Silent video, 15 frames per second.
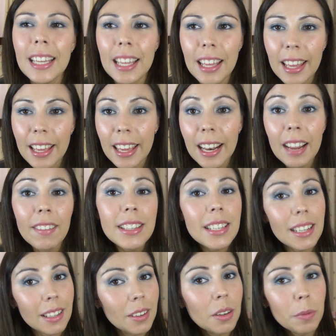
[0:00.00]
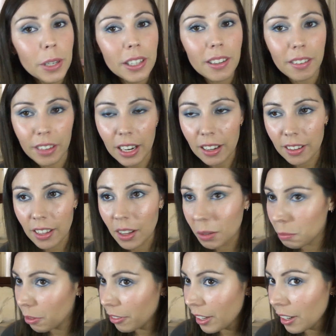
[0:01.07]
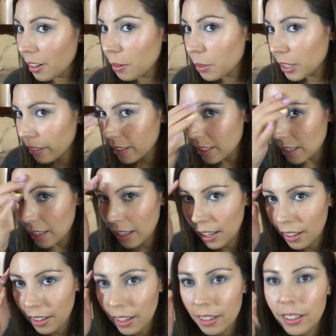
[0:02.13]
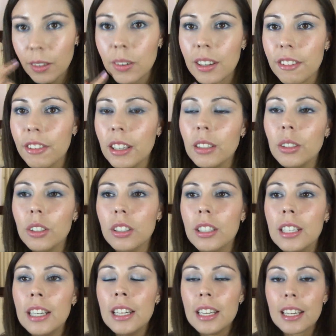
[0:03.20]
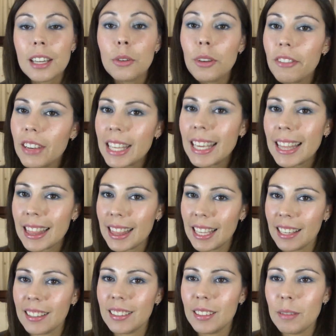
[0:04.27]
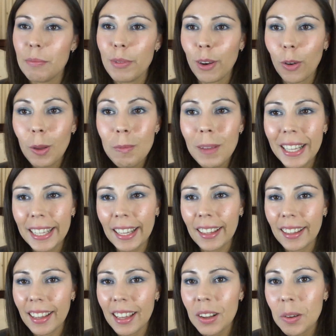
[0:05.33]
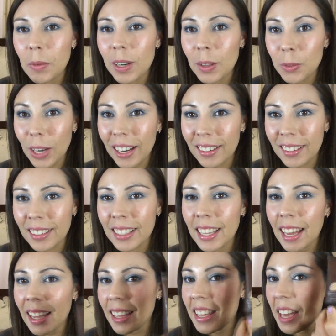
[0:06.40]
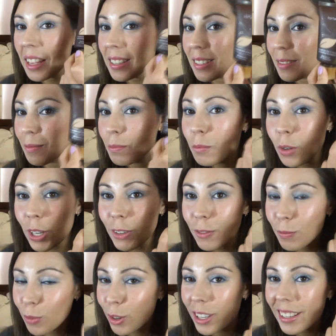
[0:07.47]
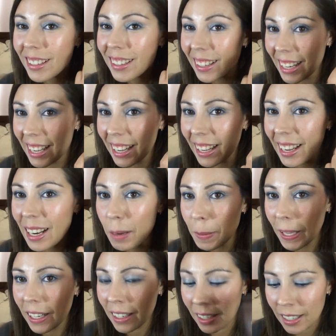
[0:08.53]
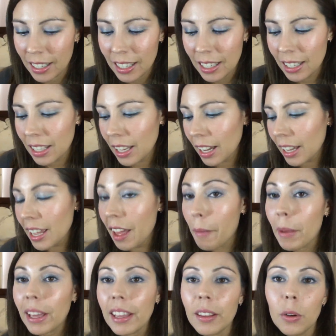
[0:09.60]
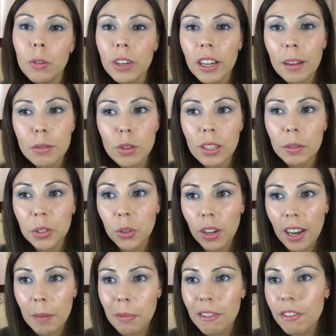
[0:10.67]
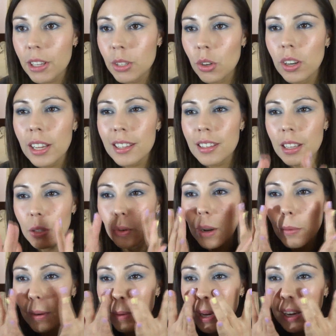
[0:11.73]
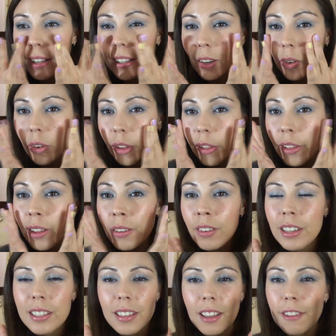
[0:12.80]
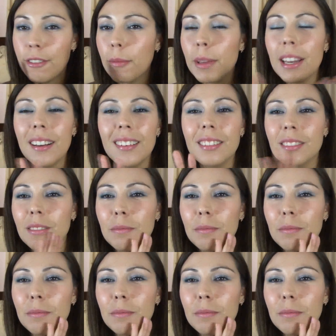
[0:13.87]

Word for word: eh, que es la base que tengo puesta ahora, que como ven es una base que tiene un efecto que no es brillante, pero no es mate, es como natural, ¿ya? Y es muy, muy rica en la piel. ¿Ya? Y además que cubre absolutamente todas las imperfecciones y tú la puedes aplicar hasta con los dedos y se difumina